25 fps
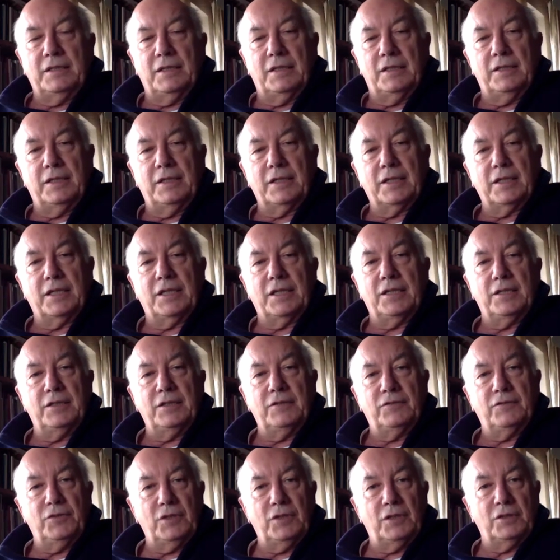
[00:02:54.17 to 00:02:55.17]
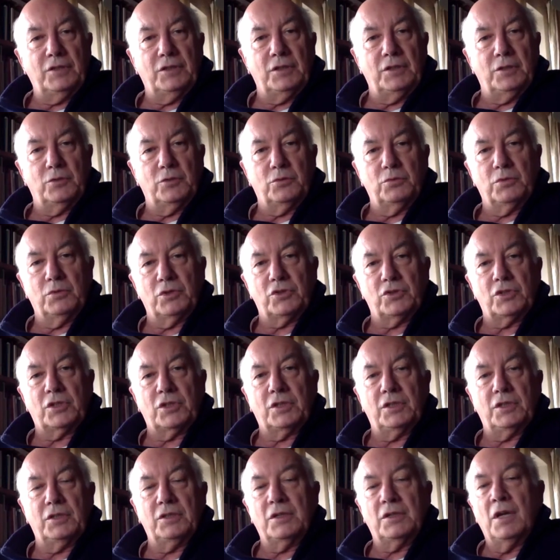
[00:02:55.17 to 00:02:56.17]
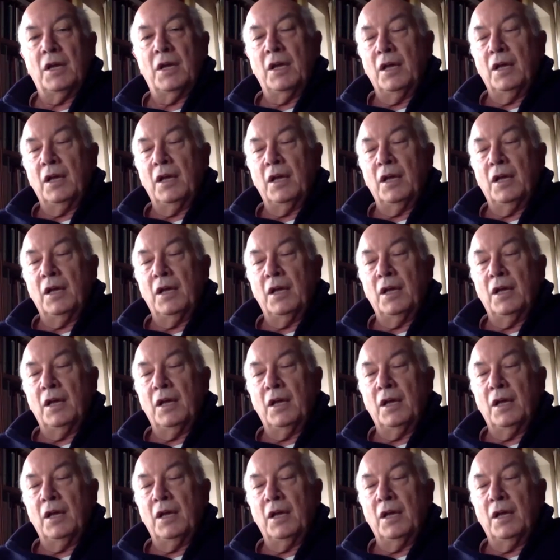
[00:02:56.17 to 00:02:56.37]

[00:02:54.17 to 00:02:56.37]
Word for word: negli archivi, addirittura c'è chi